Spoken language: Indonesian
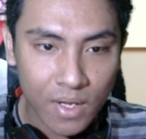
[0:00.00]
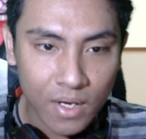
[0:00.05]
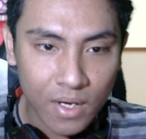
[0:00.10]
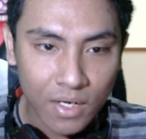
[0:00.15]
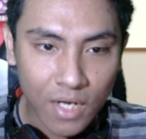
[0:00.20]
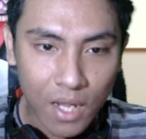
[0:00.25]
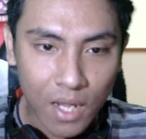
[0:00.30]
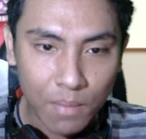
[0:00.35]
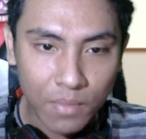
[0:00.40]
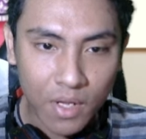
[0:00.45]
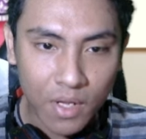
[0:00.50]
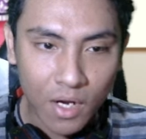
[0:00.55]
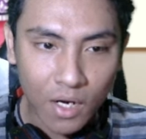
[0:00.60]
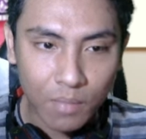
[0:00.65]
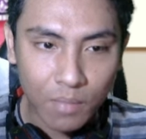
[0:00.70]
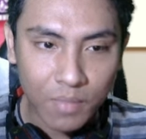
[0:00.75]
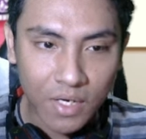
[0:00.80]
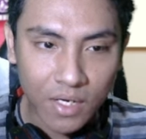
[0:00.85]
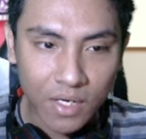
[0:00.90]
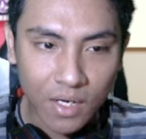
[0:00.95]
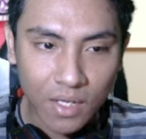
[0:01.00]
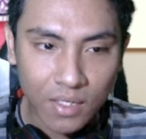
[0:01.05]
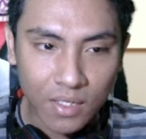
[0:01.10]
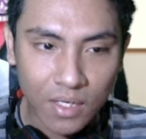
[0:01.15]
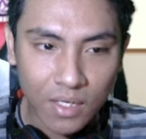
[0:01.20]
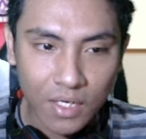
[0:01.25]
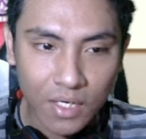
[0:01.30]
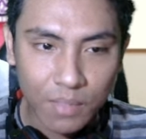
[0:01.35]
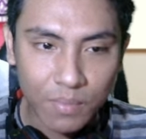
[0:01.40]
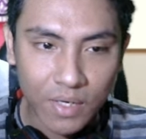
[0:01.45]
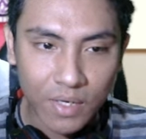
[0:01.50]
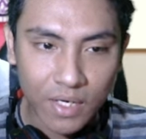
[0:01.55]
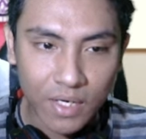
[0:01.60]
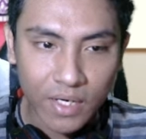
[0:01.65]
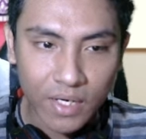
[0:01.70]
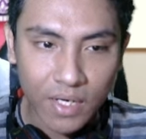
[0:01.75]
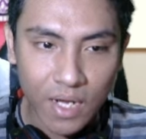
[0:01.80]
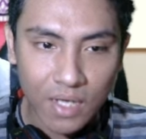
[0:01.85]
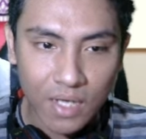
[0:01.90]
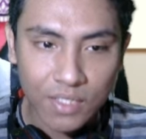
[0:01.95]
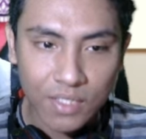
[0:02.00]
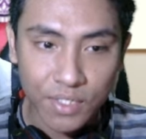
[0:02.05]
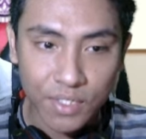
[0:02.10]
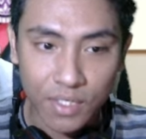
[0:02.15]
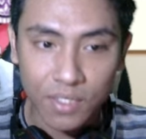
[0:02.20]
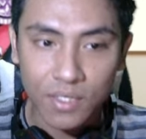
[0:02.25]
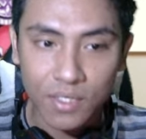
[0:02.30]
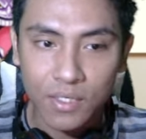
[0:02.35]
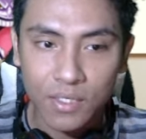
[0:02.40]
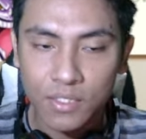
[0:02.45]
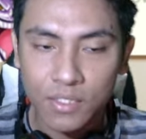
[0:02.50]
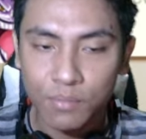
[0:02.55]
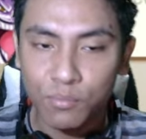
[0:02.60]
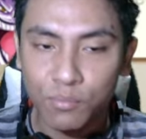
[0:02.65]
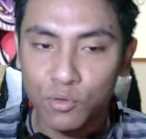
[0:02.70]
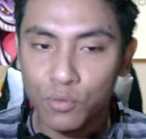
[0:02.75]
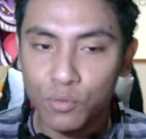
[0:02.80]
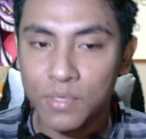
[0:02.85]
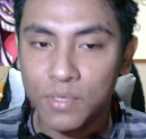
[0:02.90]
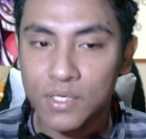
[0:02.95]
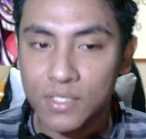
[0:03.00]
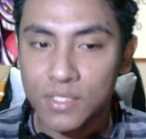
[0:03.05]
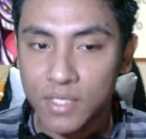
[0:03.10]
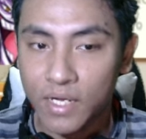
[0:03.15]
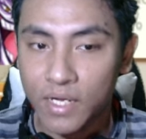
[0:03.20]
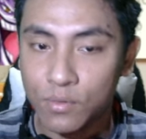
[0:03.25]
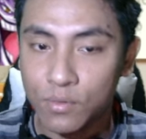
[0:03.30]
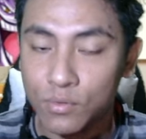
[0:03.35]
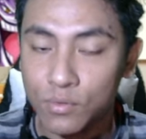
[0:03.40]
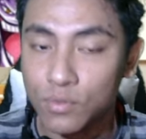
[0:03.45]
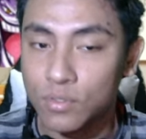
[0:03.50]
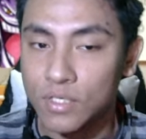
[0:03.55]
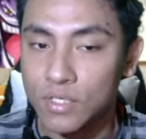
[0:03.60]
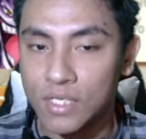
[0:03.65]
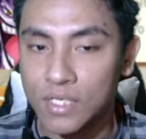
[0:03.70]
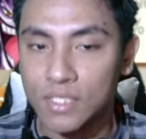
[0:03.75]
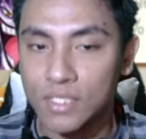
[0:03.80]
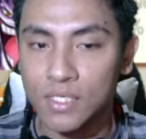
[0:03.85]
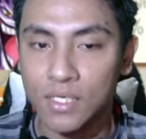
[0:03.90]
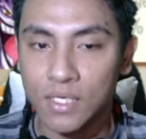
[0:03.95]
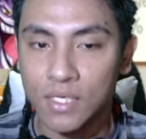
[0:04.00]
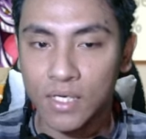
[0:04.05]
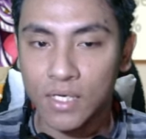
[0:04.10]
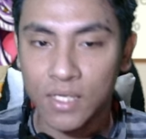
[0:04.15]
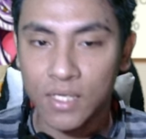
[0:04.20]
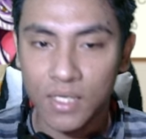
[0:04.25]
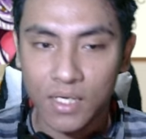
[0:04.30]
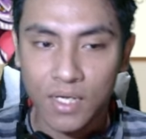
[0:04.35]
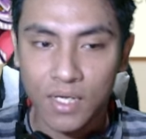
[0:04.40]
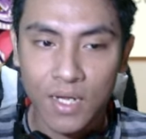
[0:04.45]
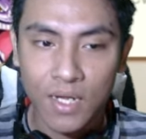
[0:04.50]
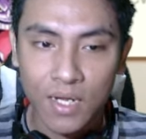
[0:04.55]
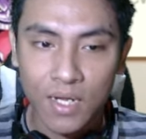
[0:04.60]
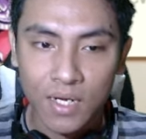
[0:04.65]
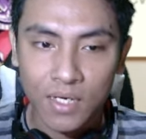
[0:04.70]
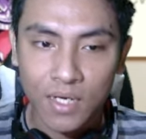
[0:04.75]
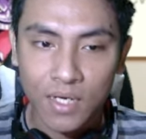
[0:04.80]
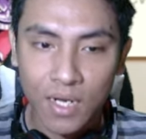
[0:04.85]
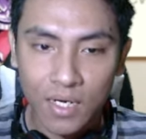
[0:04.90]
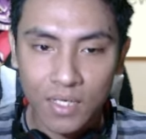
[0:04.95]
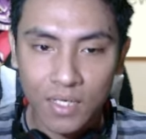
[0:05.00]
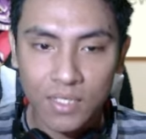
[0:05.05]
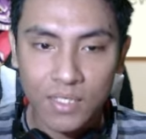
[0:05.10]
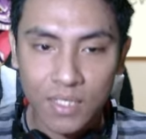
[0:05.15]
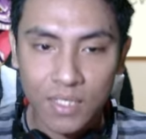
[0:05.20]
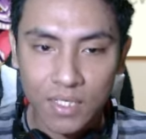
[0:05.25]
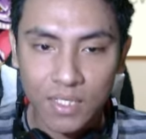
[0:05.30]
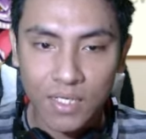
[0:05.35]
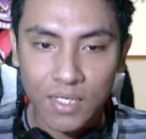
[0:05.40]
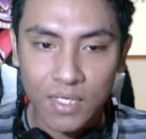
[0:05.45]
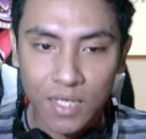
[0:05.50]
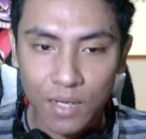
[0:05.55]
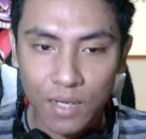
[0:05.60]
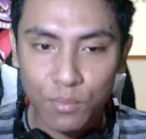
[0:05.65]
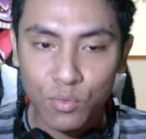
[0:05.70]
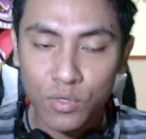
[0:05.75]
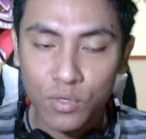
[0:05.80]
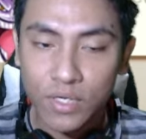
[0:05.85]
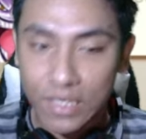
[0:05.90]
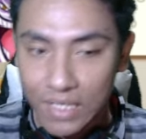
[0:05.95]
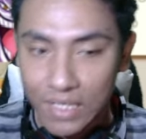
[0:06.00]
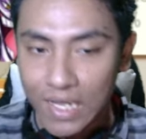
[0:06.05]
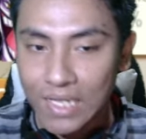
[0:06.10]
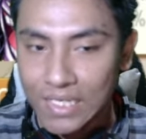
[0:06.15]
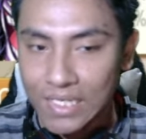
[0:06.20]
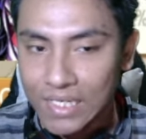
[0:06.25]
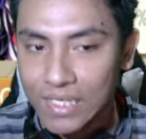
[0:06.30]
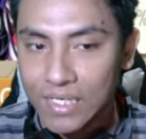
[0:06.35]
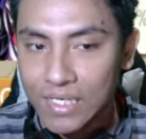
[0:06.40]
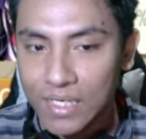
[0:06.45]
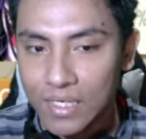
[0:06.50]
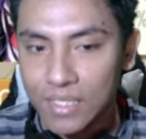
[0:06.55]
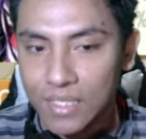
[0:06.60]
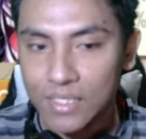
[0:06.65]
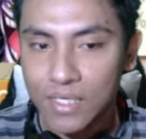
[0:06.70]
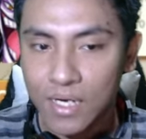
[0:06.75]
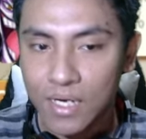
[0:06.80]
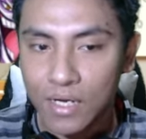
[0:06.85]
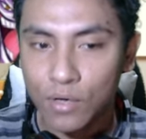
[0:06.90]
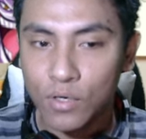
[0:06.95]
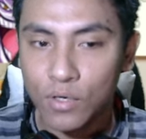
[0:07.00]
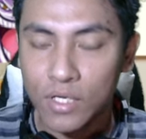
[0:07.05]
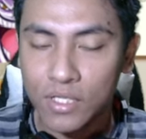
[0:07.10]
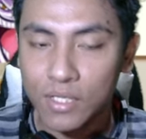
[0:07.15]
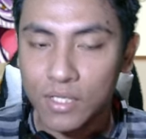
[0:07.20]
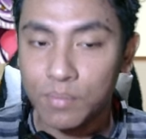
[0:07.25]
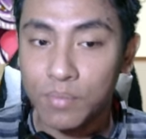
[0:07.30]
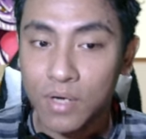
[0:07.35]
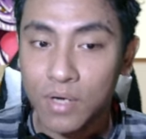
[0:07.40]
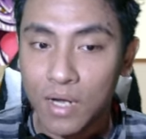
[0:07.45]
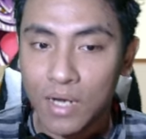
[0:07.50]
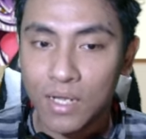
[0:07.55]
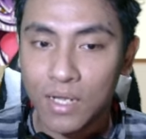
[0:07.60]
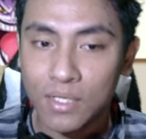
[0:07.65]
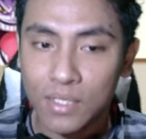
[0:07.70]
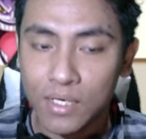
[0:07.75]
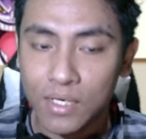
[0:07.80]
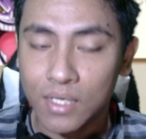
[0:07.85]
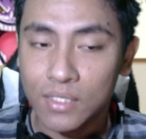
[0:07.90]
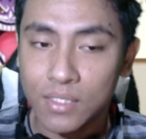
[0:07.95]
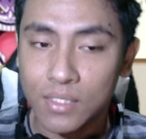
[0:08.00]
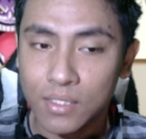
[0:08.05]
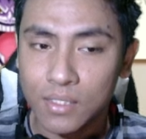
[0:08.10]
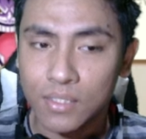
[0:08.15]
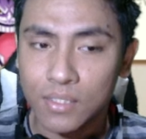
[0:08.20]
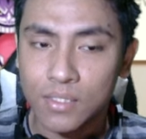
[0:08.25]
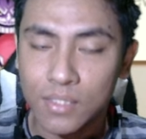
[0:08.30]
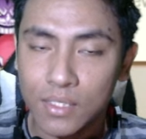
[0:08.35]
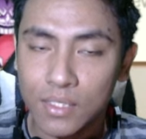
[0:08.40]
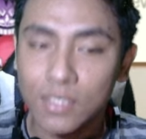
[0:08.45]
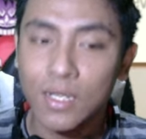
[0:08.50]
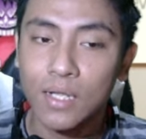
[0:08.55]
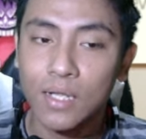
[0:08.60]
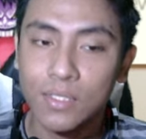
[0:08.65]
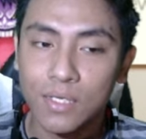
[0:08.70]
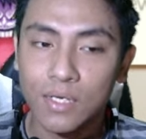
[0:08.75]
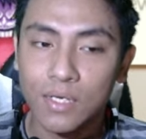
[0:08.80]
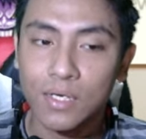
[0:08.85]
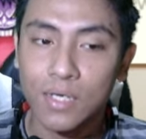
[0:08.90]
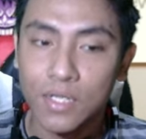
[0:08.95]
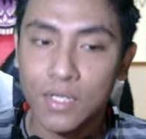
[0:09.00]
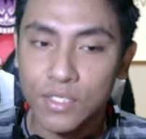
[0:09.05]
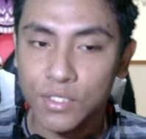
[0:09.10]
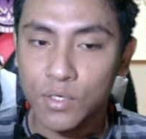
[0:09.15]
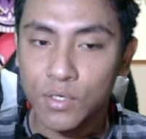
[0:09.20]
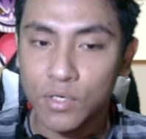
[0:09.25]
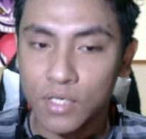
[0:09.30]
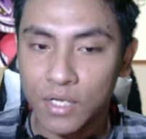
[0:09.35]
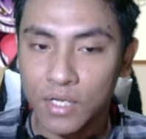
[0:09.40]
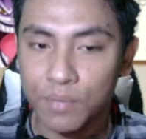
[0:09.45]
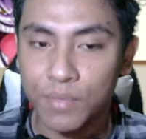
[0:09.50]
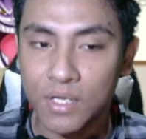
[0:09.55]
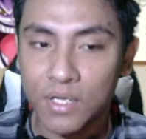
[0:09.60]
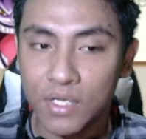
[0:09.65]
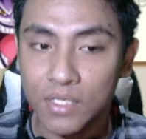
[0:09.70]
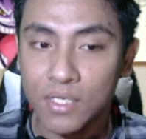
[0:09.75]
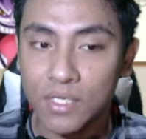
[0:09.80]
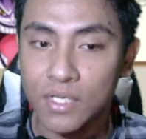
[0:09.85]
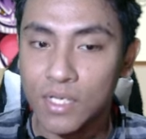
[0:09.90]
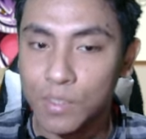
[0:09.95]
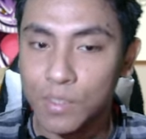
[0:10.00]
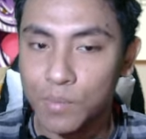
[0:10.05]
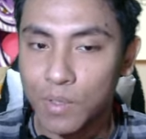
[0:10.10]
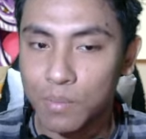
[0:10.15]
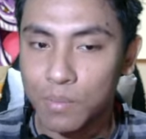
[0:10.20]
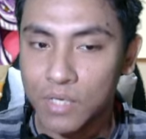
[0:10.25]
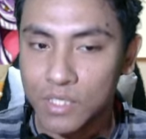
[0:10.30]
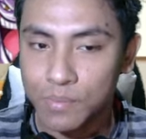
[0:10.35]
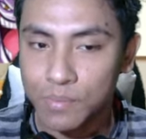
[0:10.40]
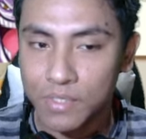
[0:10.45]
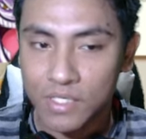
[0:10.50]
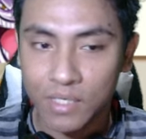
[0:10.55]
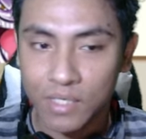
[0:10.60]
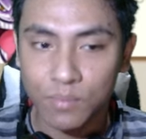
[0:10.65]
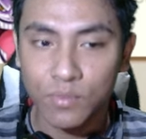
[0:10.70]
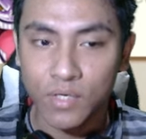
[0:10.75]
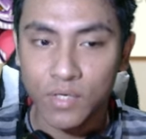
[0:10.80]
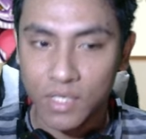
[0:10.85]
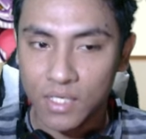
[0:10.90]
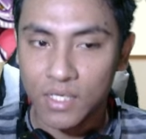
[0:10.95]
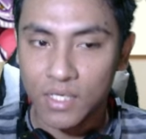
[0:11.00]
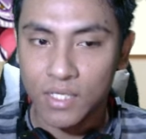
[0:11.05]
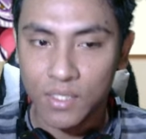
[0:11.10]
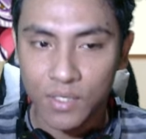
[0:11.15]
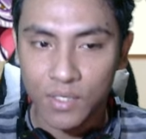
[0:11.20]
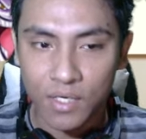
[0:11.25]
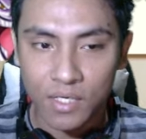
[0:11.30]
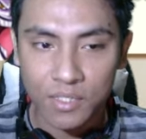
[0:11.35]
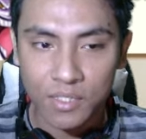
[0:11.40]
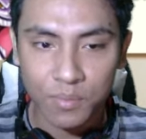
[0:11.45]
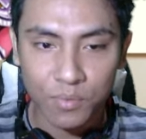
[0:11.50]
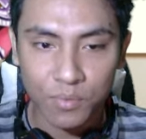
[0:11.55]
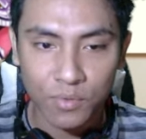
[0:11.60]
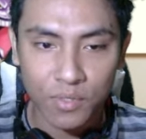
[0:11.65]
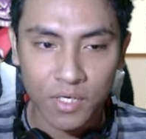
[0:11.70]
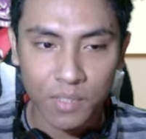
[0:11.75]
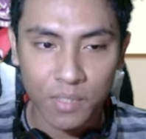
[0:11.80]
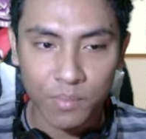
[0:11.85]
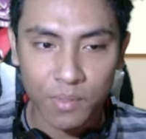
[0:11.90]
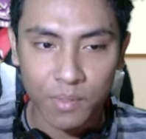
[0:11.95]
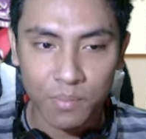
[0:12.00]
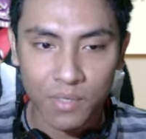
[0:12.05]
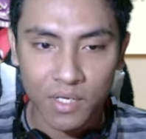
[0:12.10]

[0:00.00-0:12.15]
Nami akan meningkatkan damage reduction 10% untuk diri sendiri dan ketika mungkin aja dia diserang oleh tipe karakter yang sedang terkena shock damage-nya jadi 15% mungkin gitu ya 10 ke